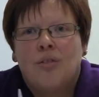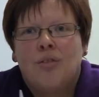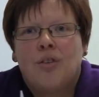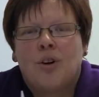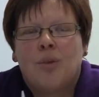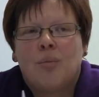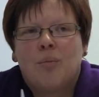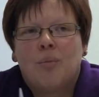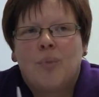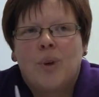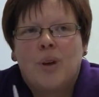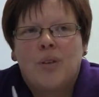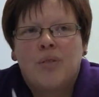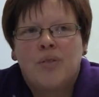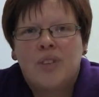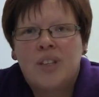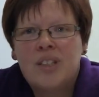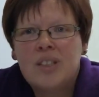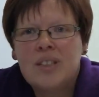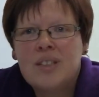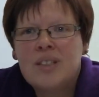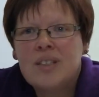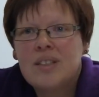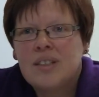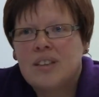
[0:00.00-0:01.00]
vom
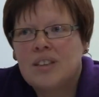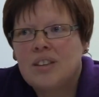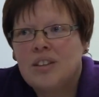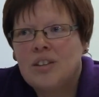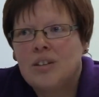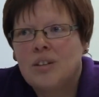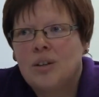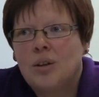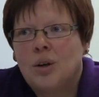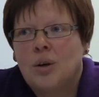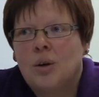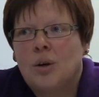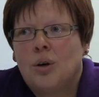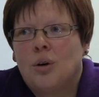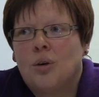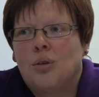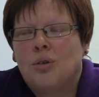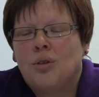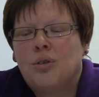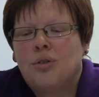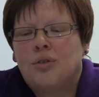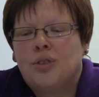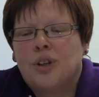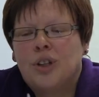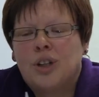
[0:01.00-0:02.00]
Wissen
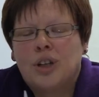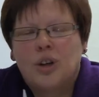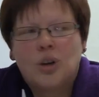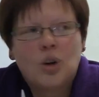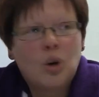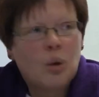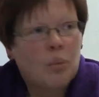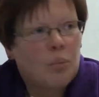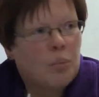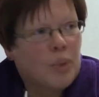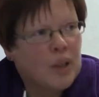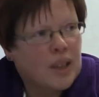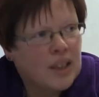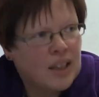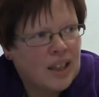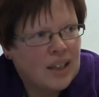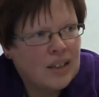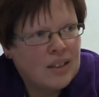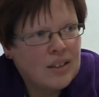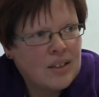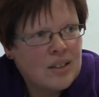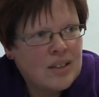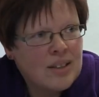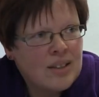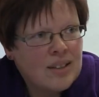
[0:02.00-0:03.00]
und von den
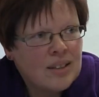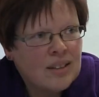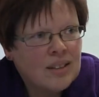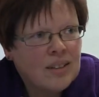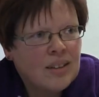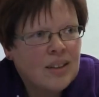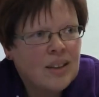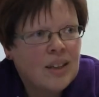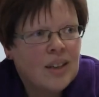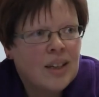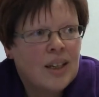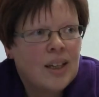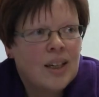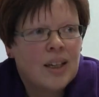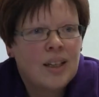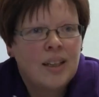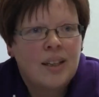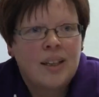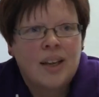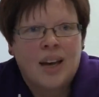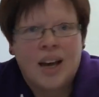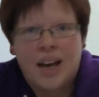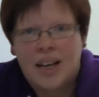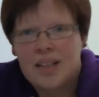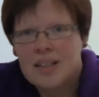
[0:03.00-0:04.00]
Kompetenzen
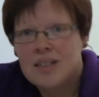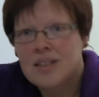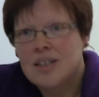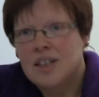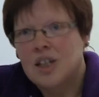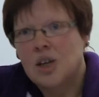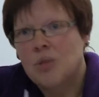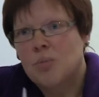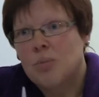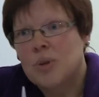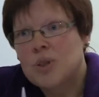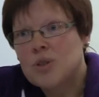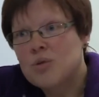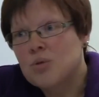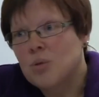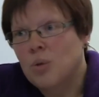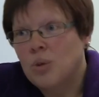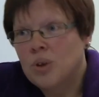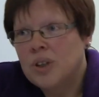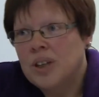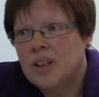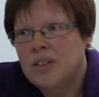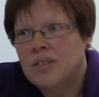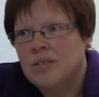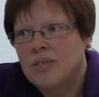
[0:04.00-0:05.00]
der einzelnen
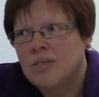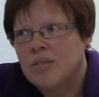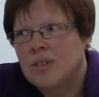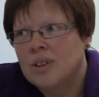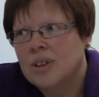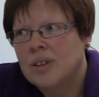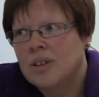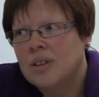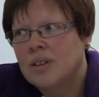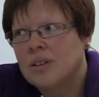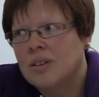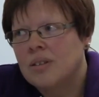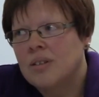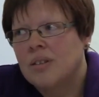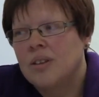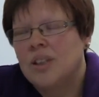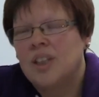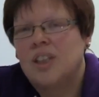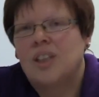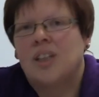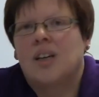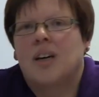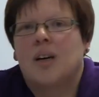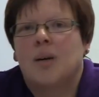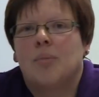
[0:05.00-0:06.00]
Personen,
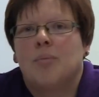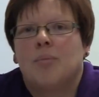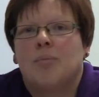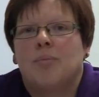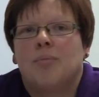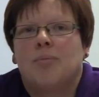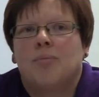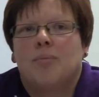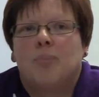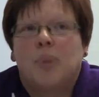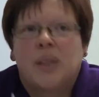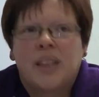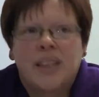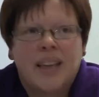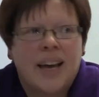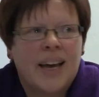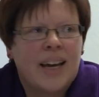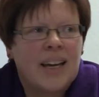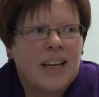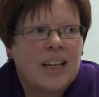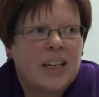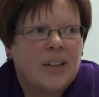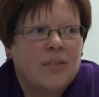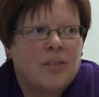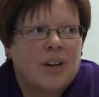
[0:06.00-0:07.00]
die da
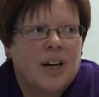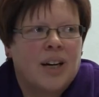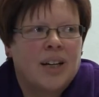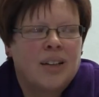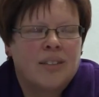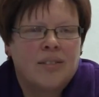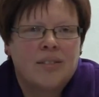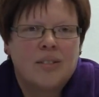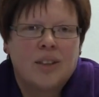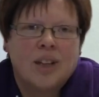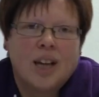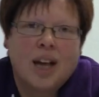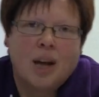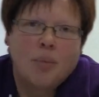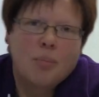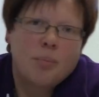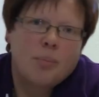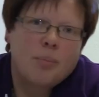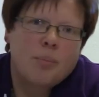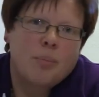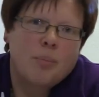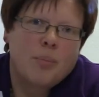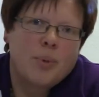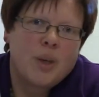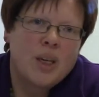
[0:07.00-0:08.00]
beteiligt waren,
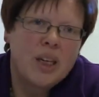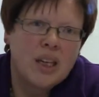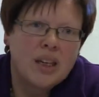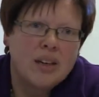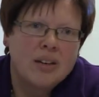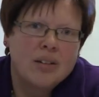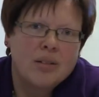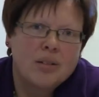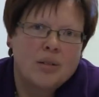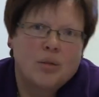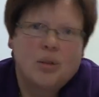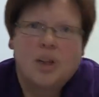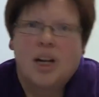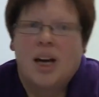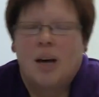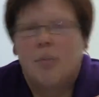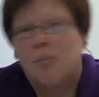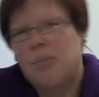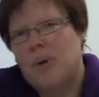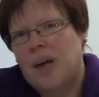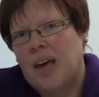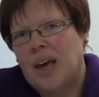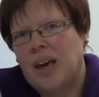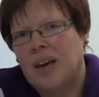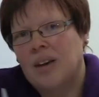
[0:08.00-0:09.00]
abhing oder
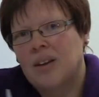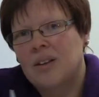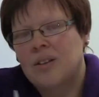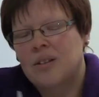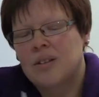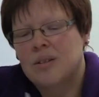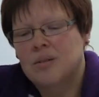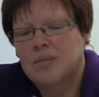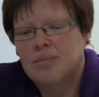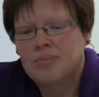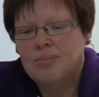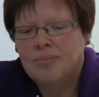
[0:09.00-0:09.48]
abhängt.